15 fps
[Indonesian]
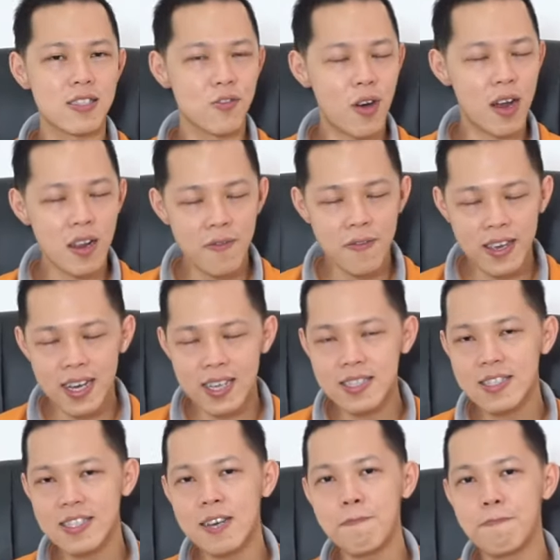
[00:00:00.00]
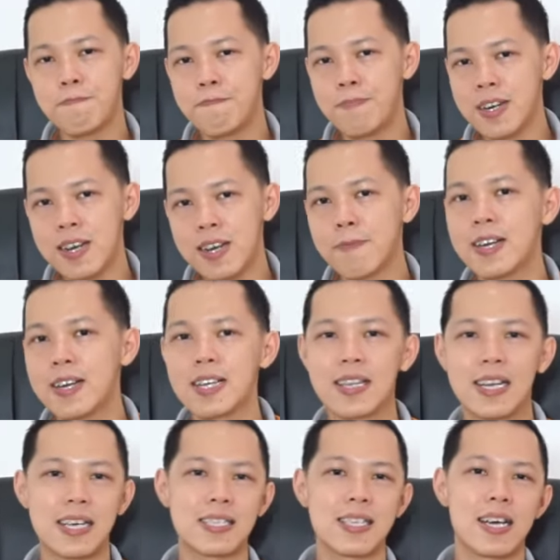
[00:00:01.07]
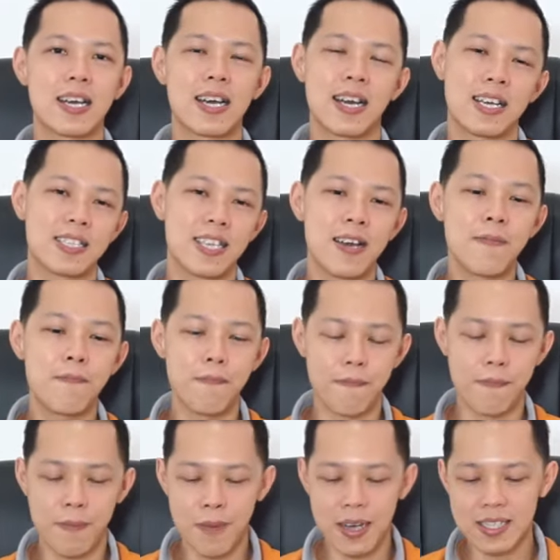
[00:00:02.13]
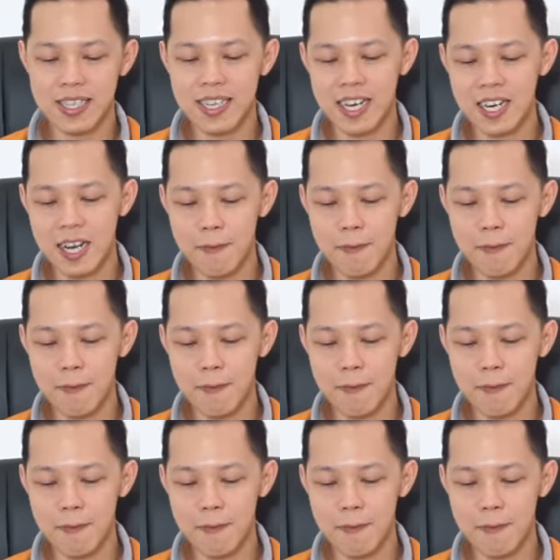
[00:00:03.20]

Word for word: kualifikasinya benar-benar terasa karena saya memastikan